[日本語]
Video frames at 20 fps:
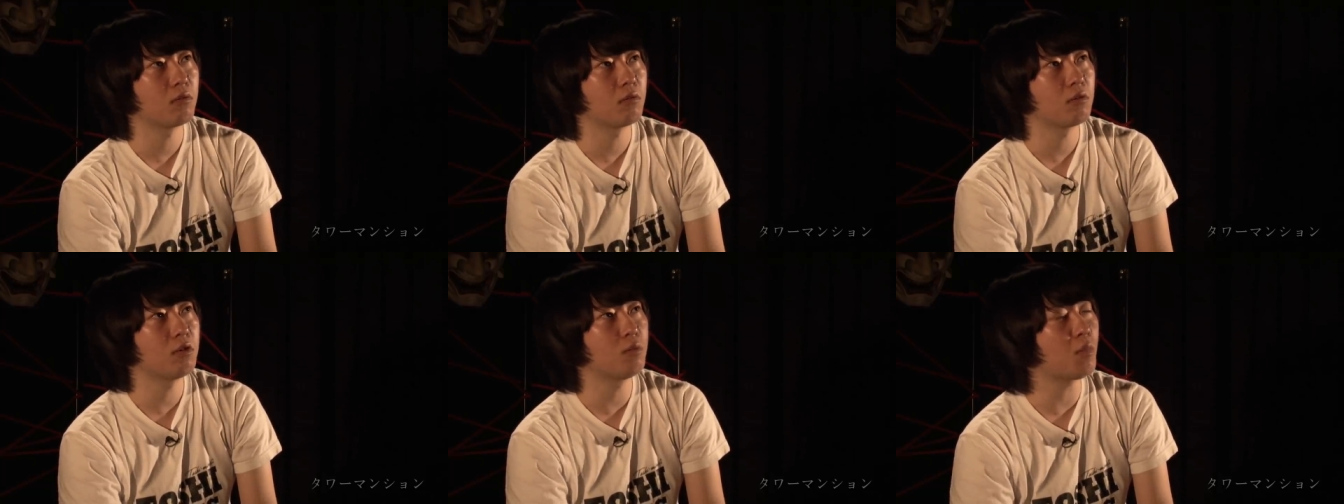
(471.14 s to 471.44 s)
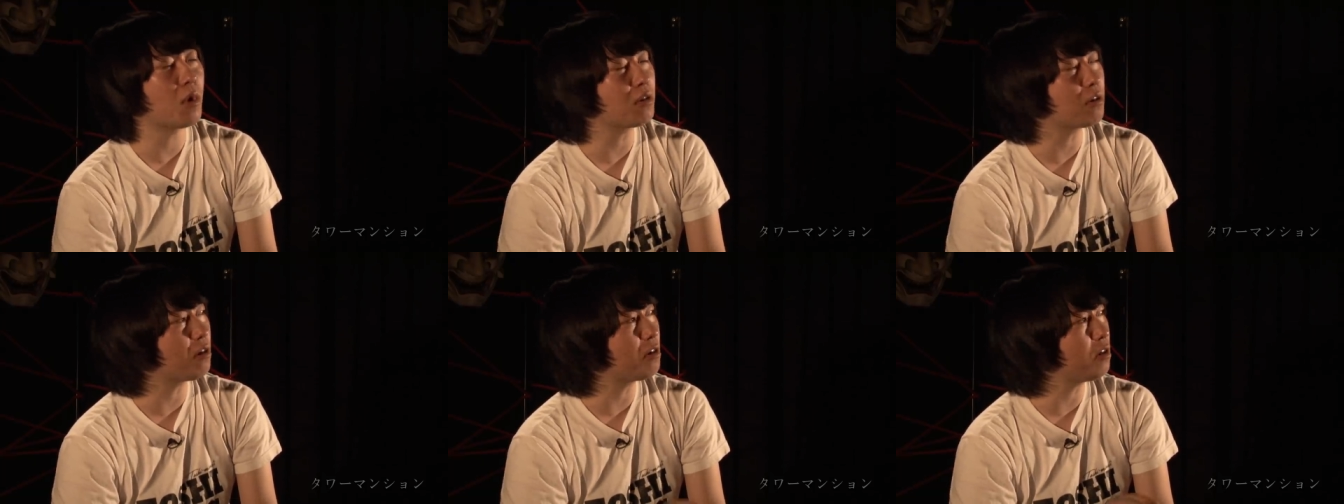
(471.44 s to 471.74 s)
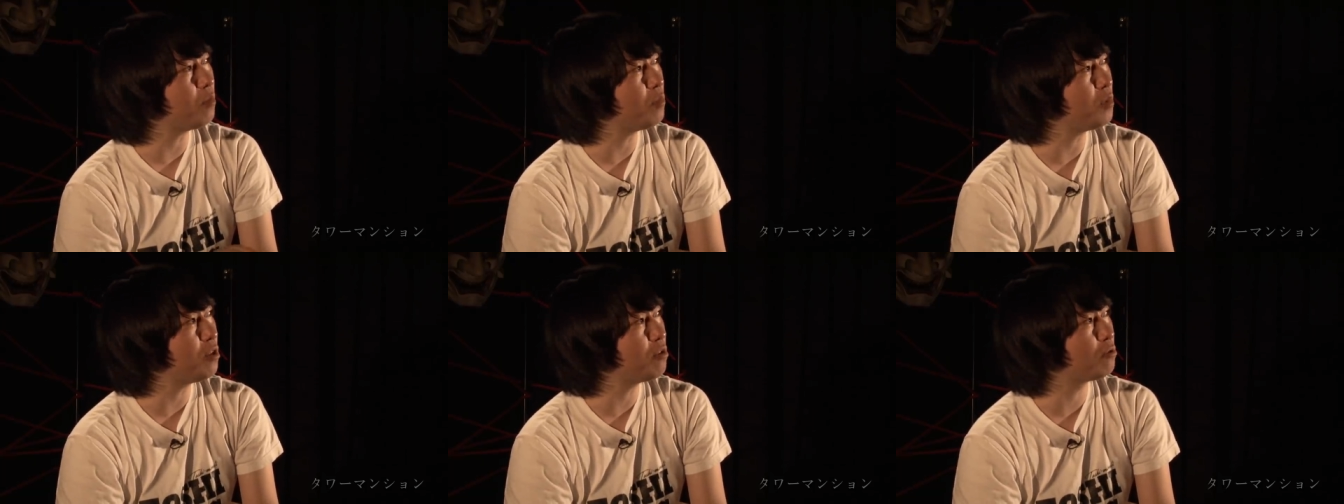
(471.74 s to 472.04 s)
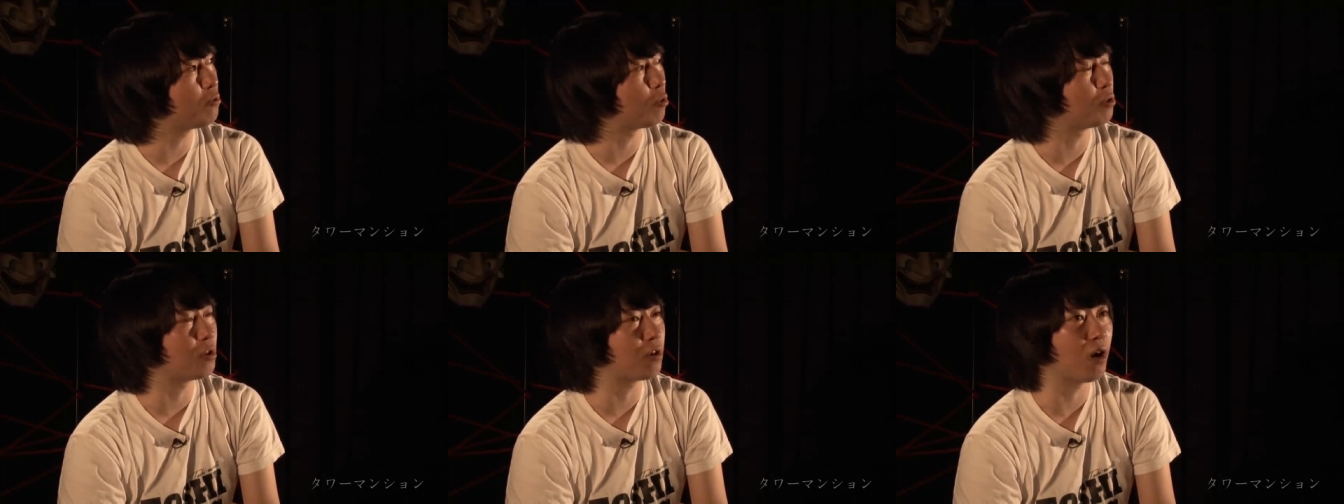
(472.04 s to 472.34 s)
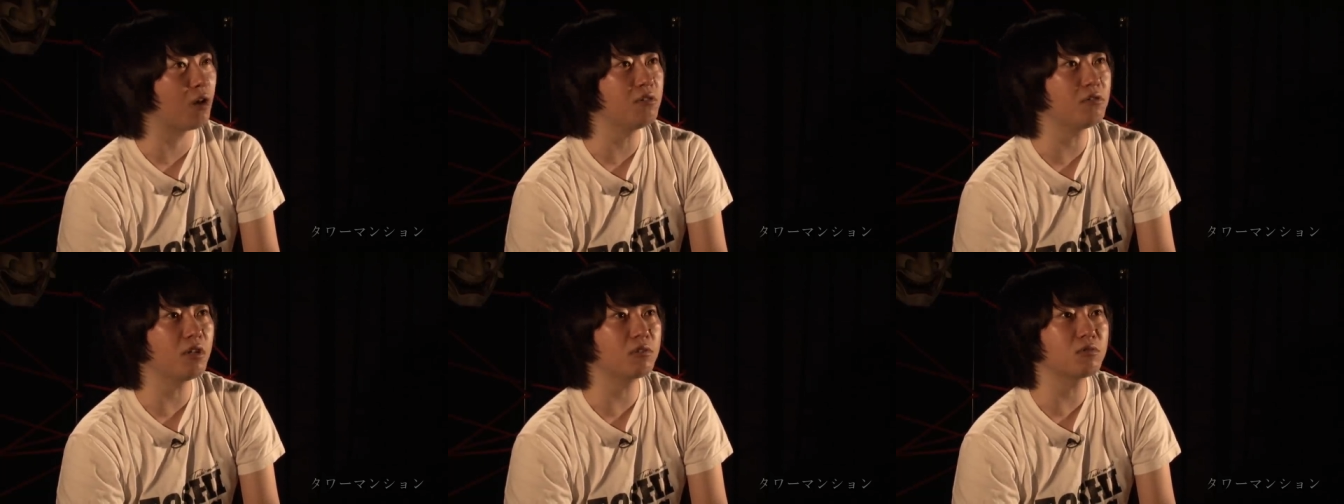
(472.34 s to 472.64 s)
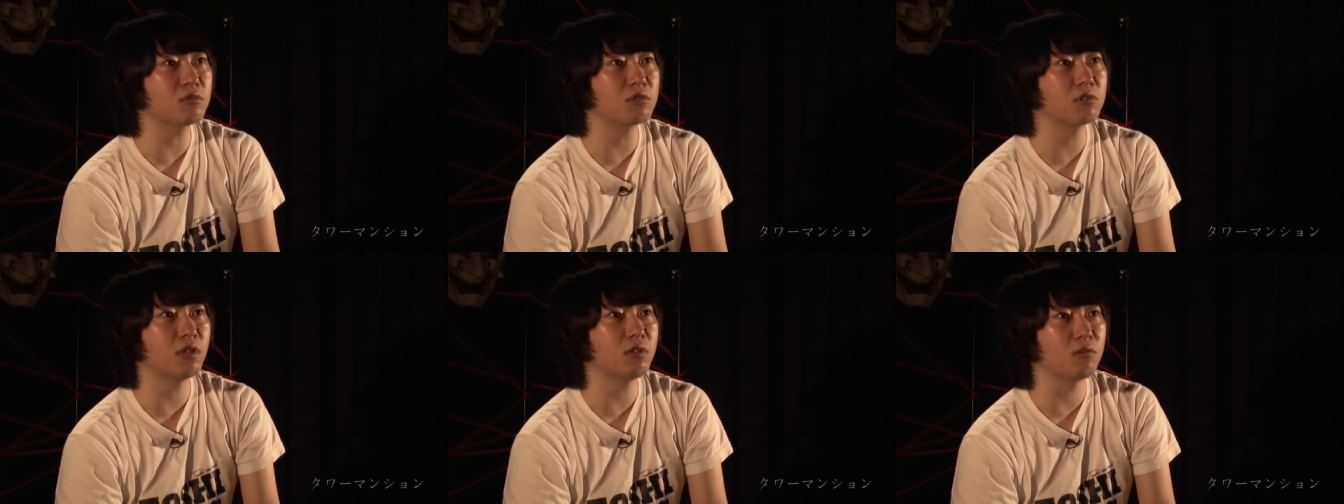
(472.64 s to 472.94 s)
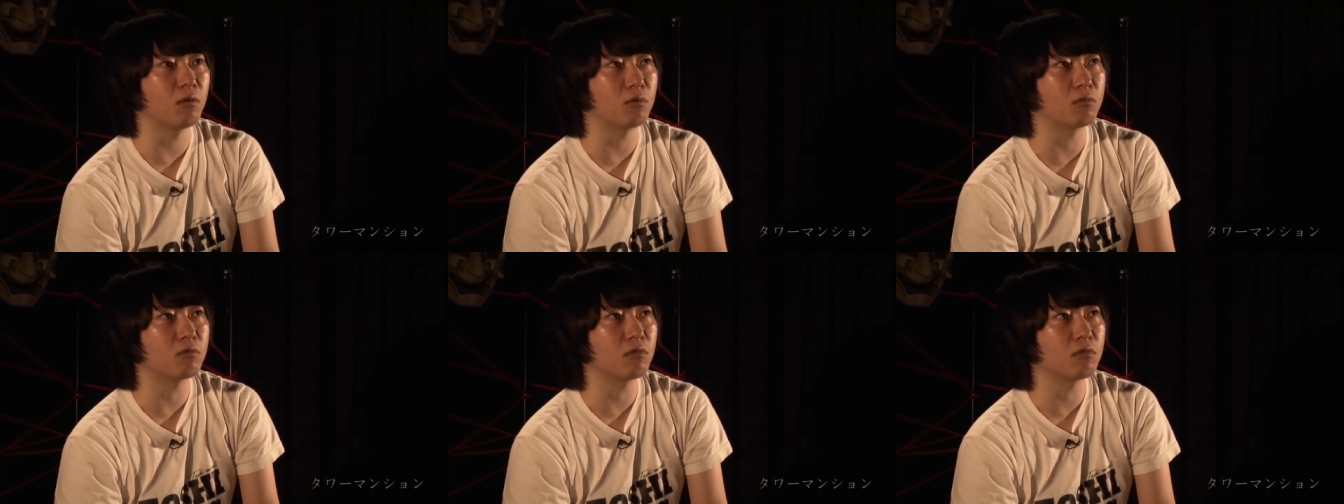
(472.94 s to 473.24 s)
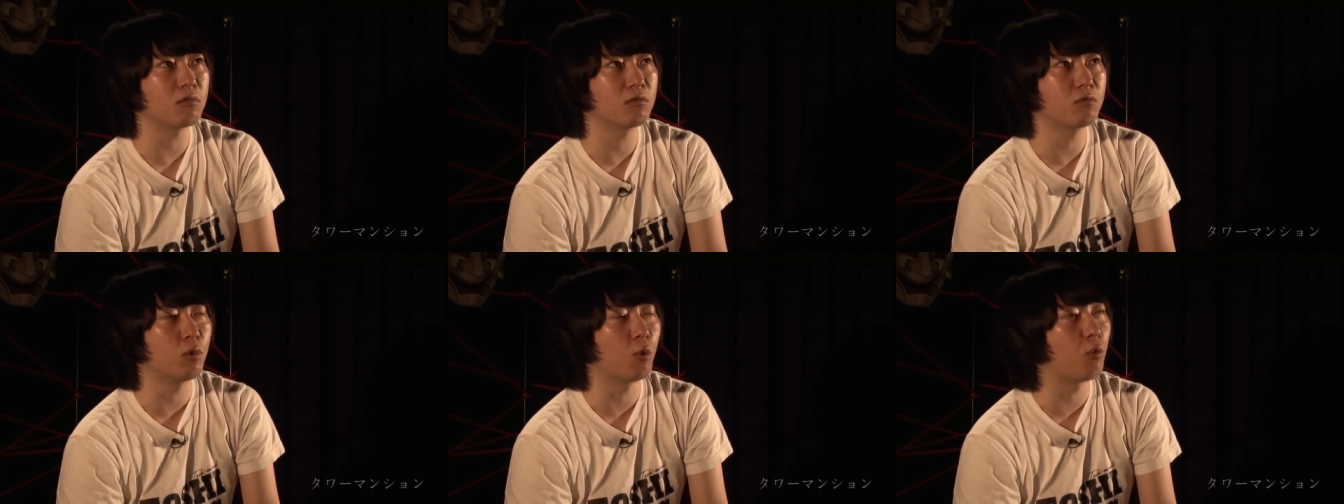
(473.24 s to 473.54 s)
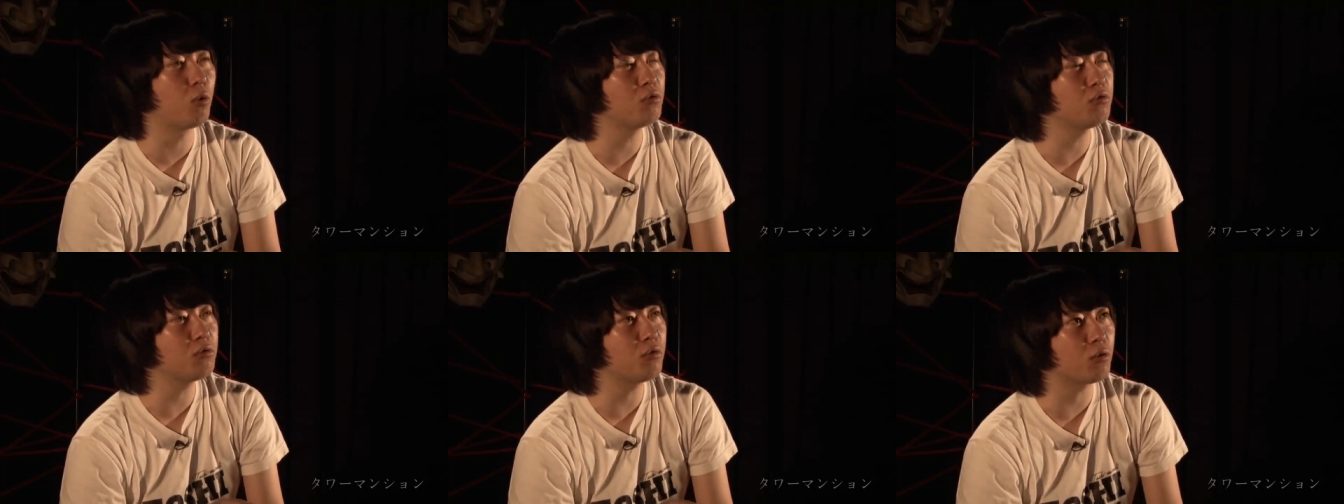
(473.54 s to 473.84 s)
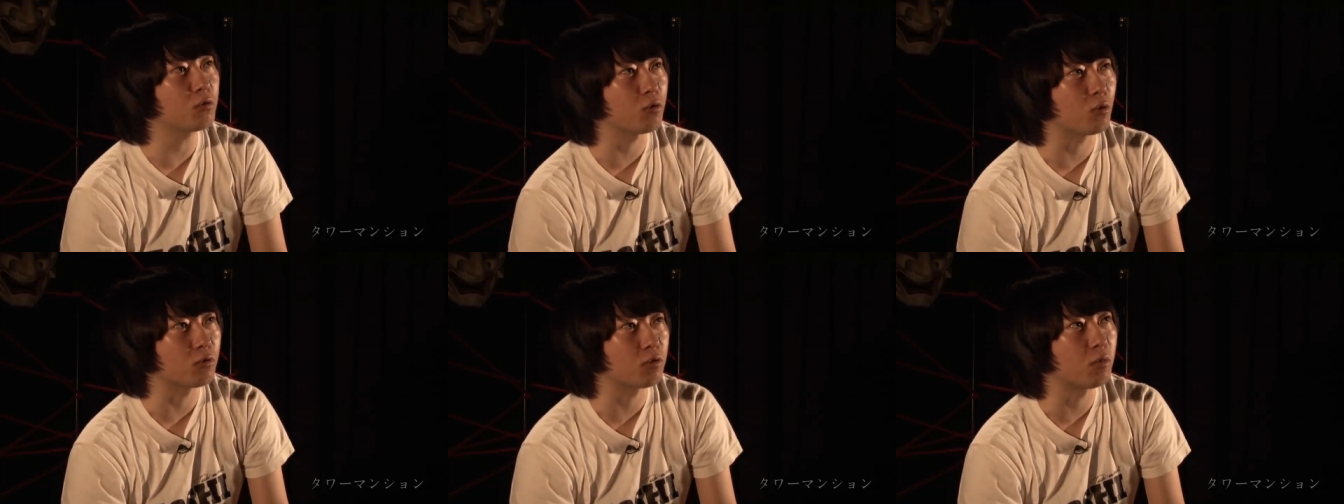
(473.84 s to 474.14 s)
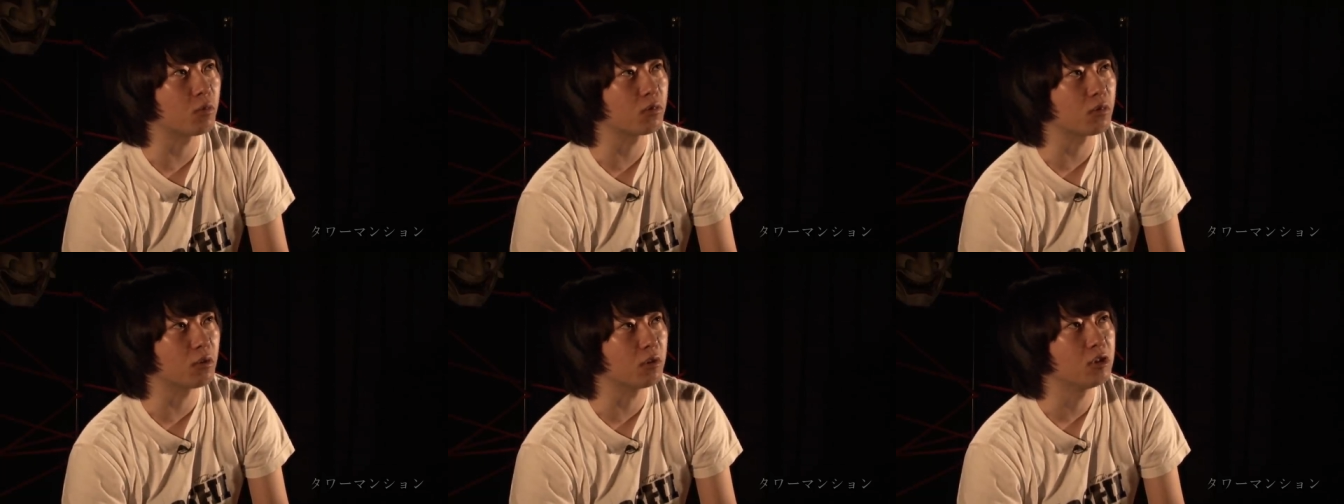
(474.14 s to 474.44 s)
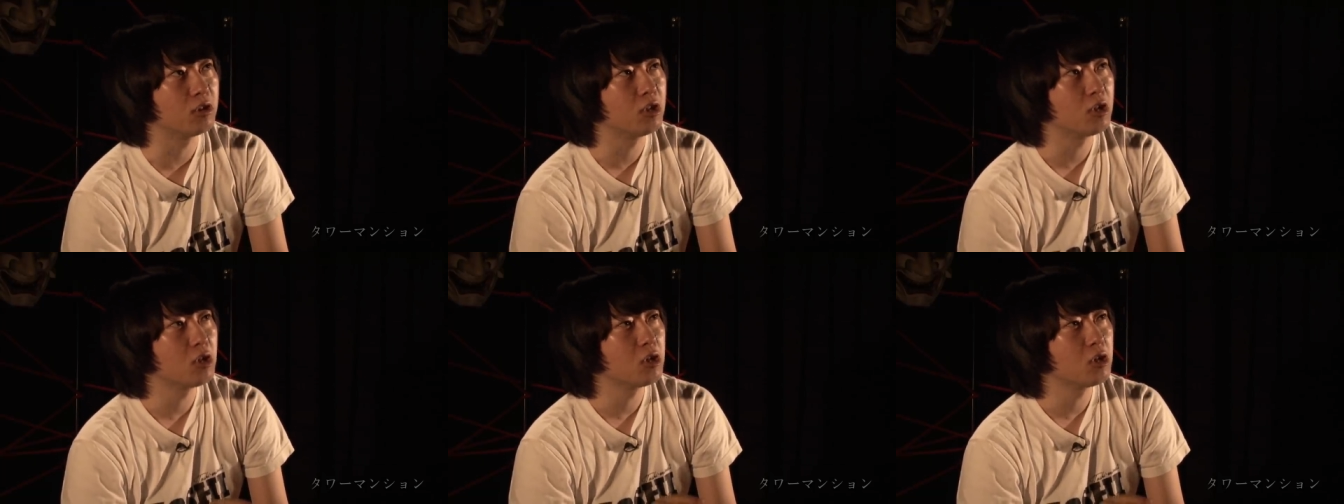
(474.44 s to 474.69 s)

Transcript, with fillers: いまだに見るのに解決してんのどういうことと思って、